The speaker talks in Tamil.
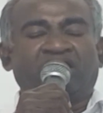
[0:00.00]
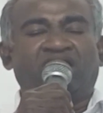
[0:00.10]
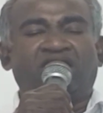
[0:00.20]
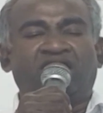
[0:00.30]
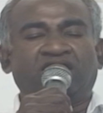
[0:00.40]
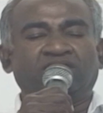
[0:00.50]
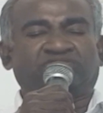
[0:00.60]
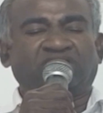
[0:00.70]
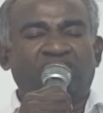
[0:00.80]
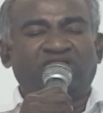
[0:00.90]
நானும்
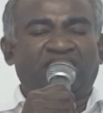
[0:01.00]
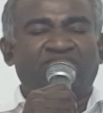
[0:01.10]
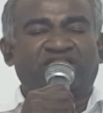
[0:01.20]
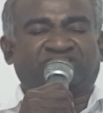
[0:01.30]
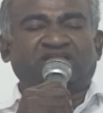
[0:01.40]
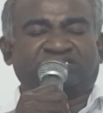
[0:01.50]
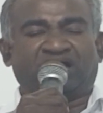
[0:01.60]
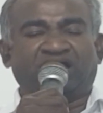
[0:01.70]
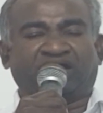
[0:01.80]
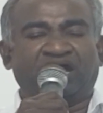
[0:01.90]
சிலுவையில் வெற்றி
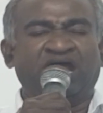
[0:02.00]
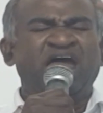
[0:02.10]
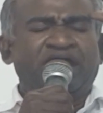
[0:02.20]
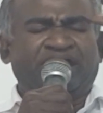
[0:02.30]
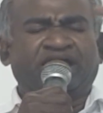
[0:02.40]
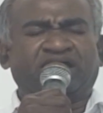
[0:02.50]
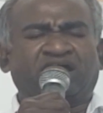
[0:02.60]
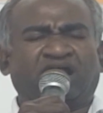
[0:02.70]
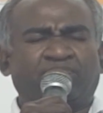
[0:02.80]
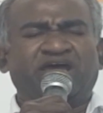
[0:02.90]
சரக்க எனக்கு
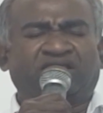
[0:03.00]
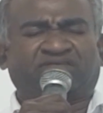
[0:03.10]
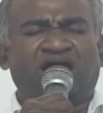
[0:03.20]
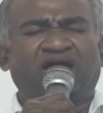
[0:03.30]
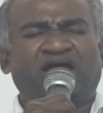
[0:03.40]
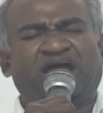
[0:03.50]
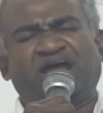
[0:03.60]
கிருபையை தாங்க